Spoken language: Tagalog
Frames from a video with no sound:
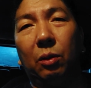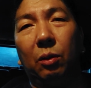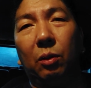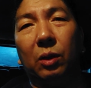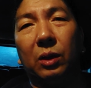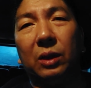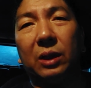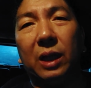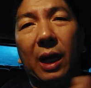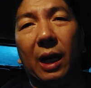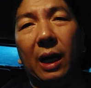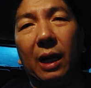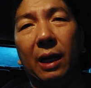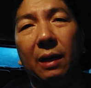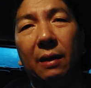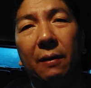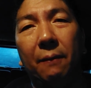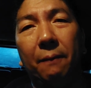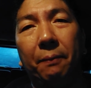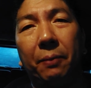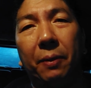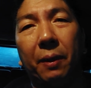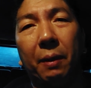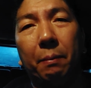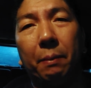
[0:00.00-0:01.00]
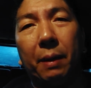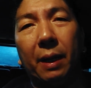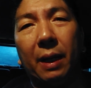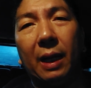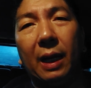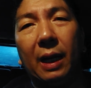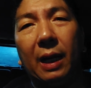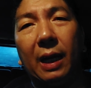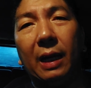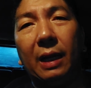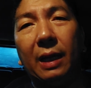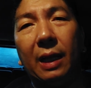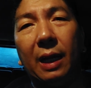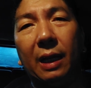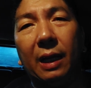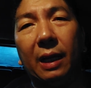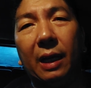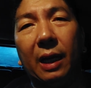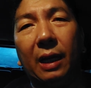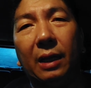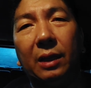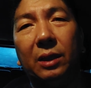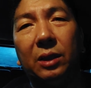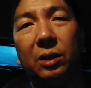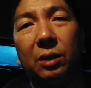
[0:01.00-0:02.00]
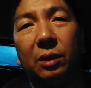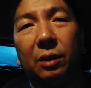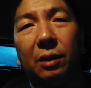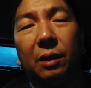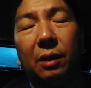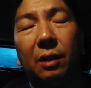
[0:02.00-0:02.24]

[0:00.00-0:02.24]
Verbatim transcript: doon sa paglagay ng gauge.